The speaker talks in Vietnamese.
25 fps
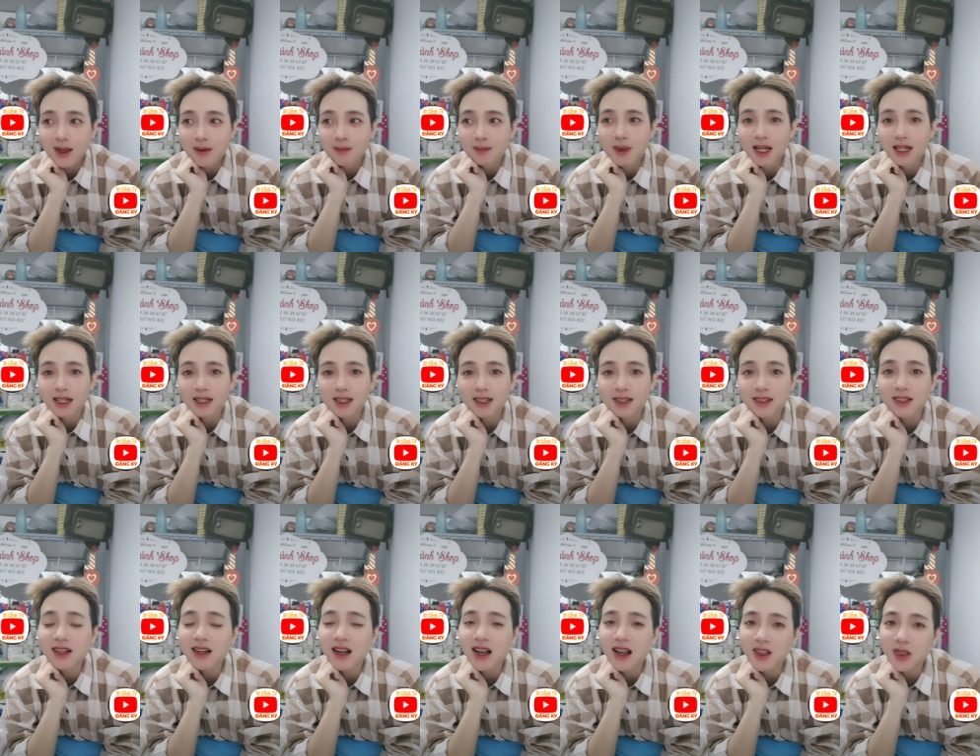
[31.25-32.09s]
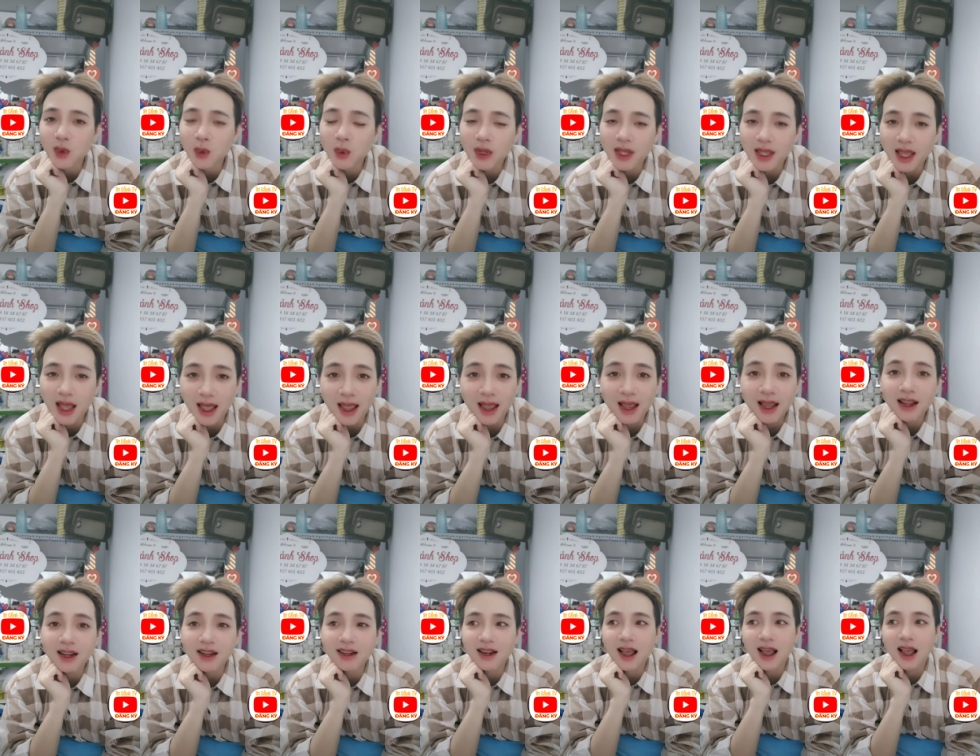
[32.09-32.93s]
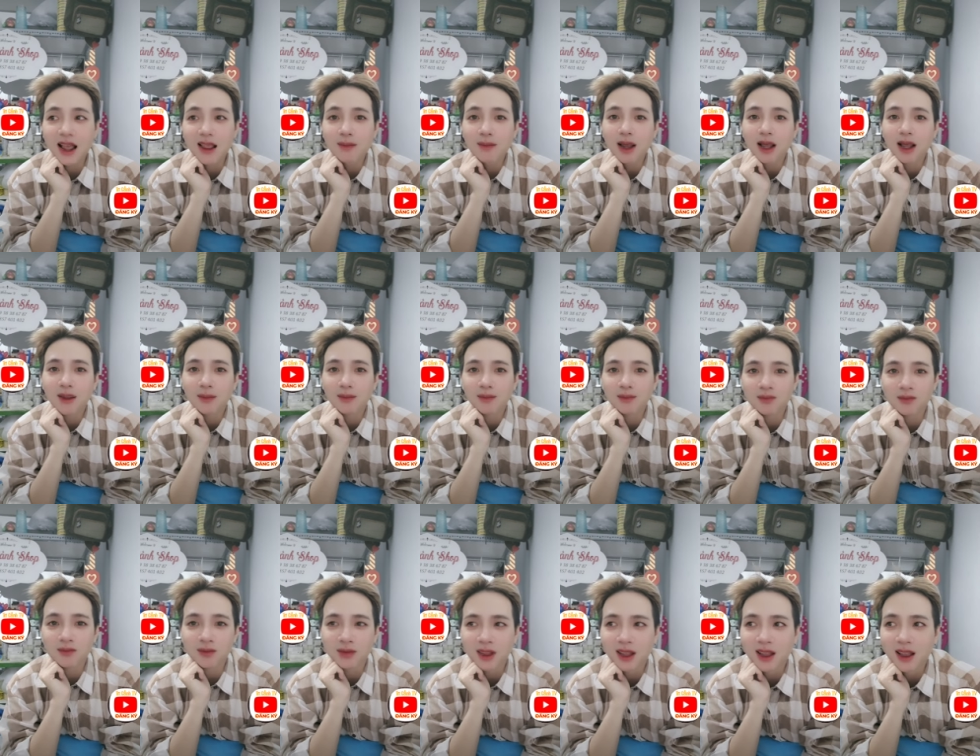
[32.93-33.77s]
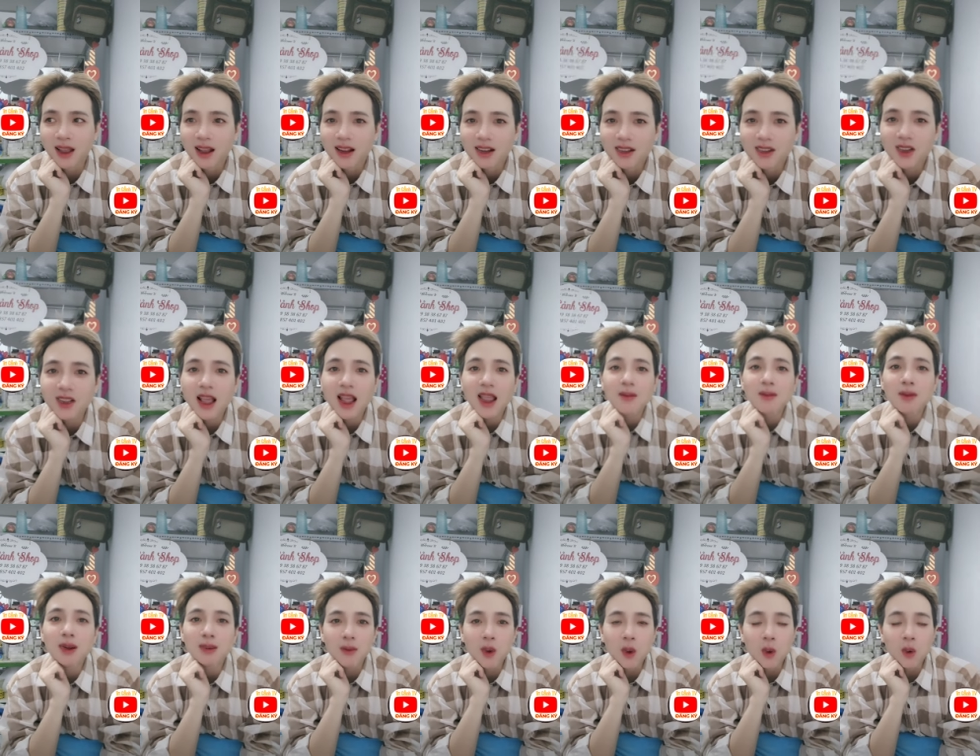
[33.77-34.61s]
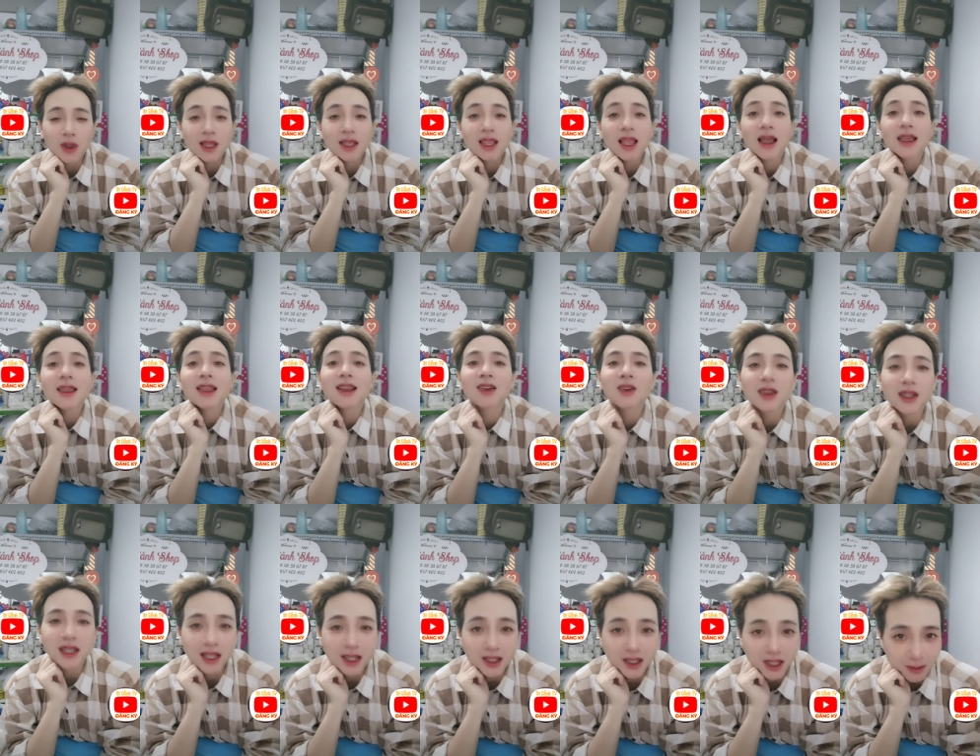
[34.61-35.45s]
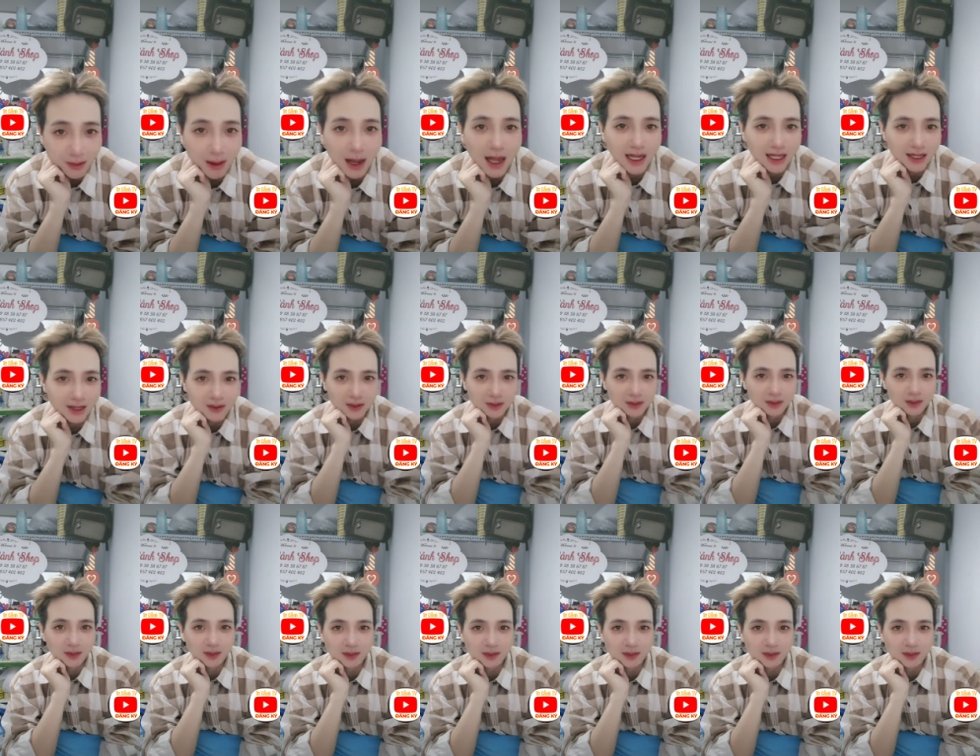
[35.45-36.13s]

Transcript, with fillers: mình cứ uh, vui vẻ để mà um, nó thấy mình buồn như vậy thì nó cười mình